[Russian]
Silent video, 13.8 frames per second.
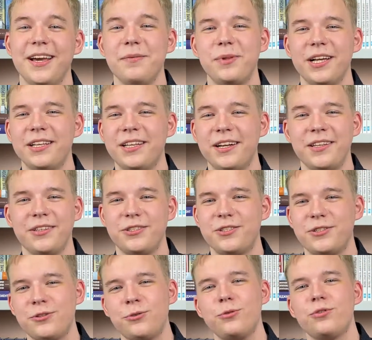благодарен
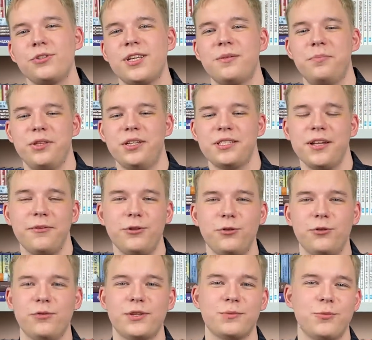институту за
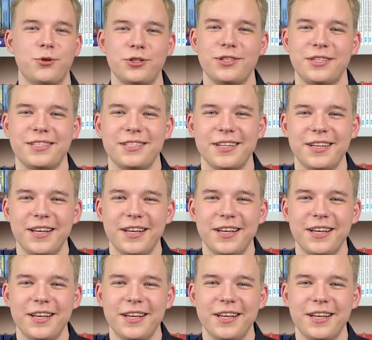предоставленную возможность